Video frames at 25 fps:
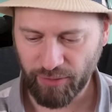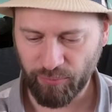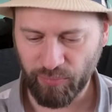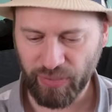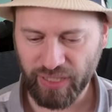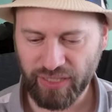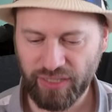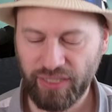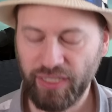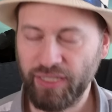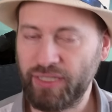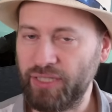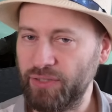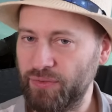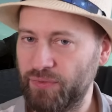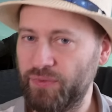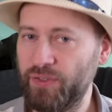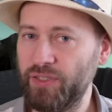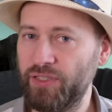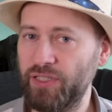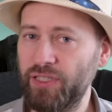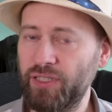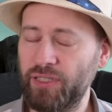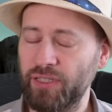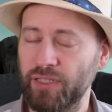mais qui était
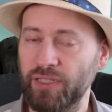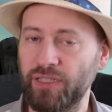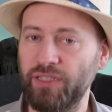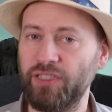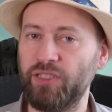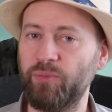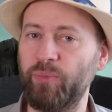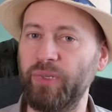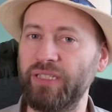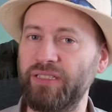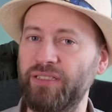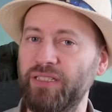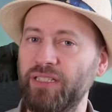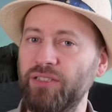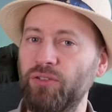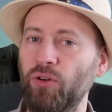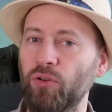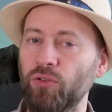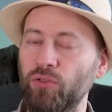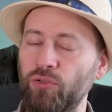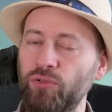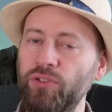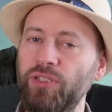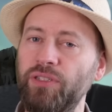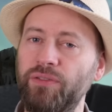physique, qui se passait dans
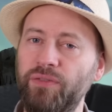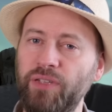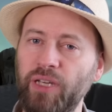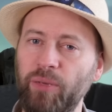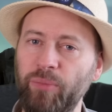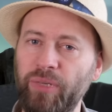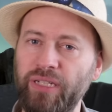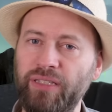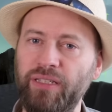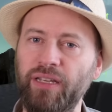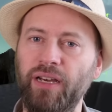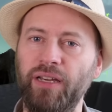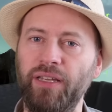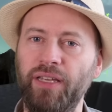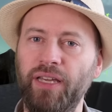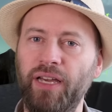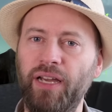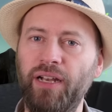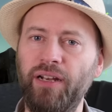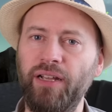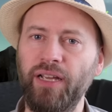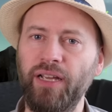l'univers matériel,